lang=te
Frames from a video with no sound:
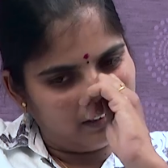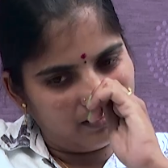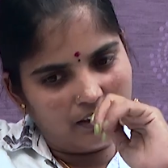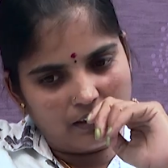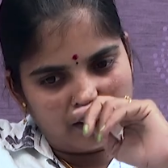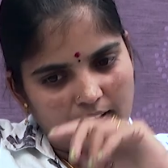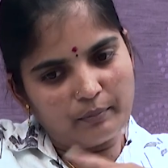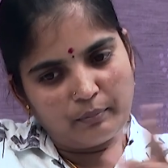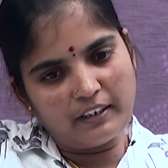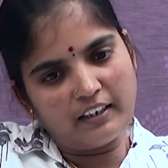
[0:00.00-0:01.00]
చేద్దాం అంటే ఇక
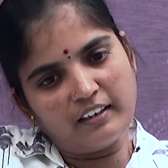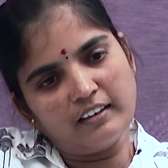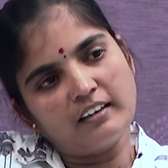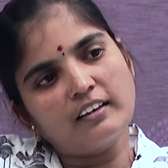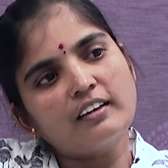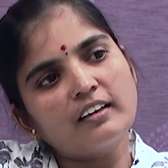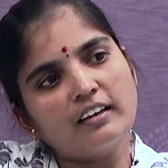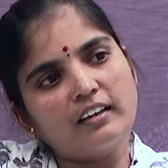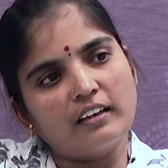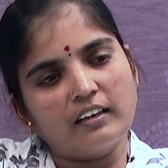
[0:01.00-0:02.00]
మీరు అన్నట్టుగా
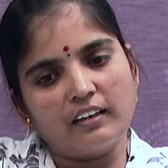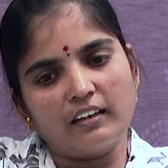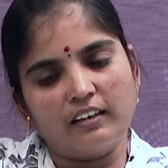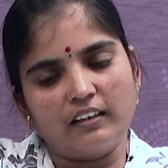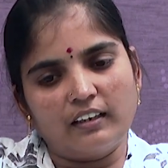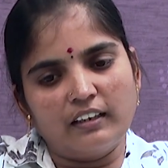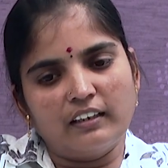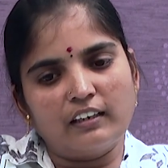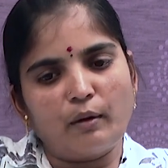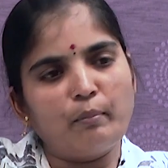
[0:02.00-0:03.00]

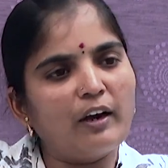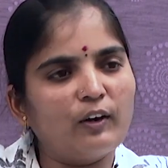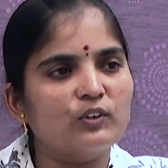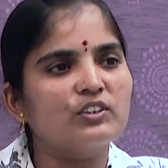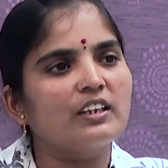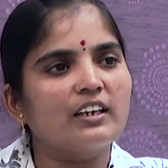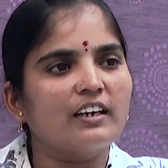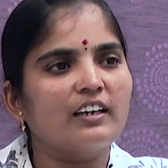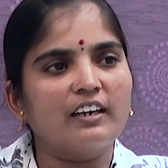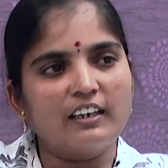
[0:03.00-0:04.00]
ఏంటంటే అమ్మాయిలు
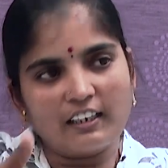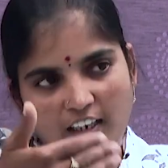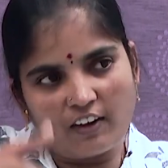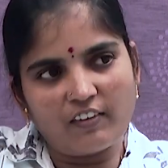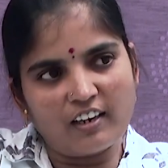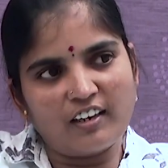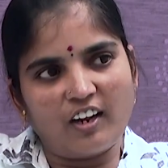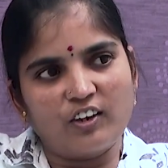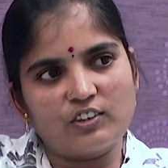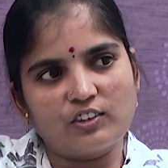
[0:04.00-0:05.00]
వస్తారా అని అంటే రావాలని
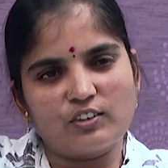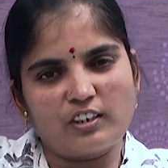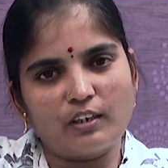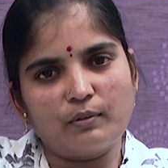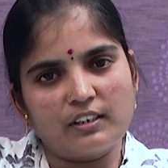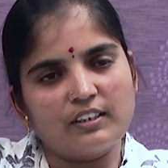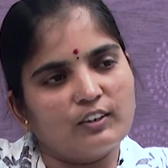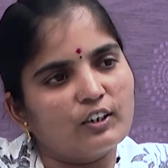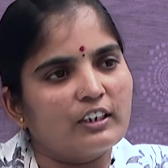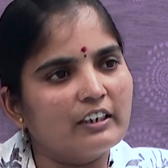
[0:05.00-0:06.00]
ఆలోచిస్తున్నాను కాబట్టి
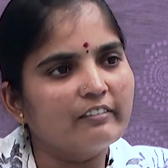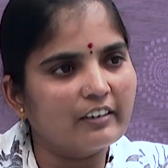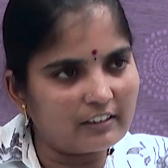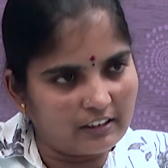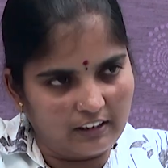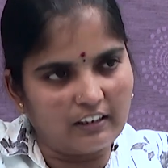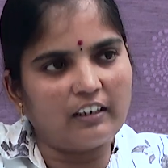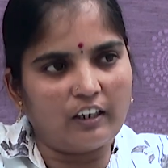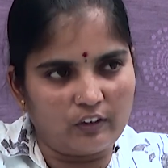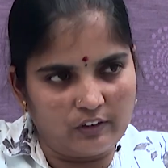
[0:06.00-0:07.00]
ఒక టీం వర్క్
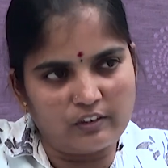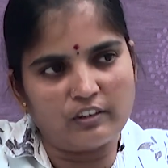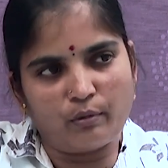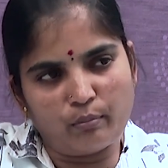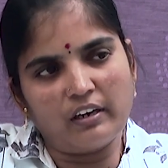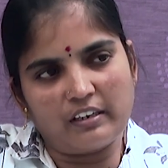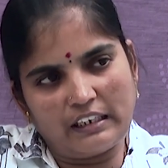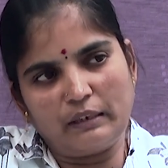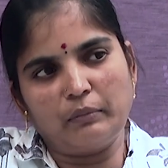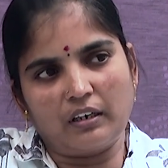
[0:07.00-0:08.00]
చేయాలని ఆలోచిస్తున్నాను అమ్మాయిల
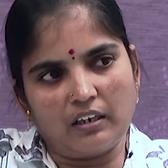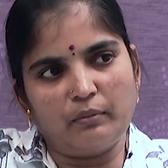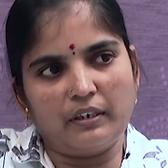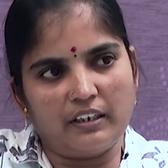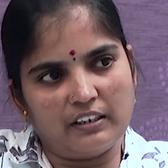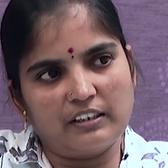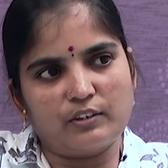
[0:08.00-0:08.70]
టీం అట్లా మెయింటైన్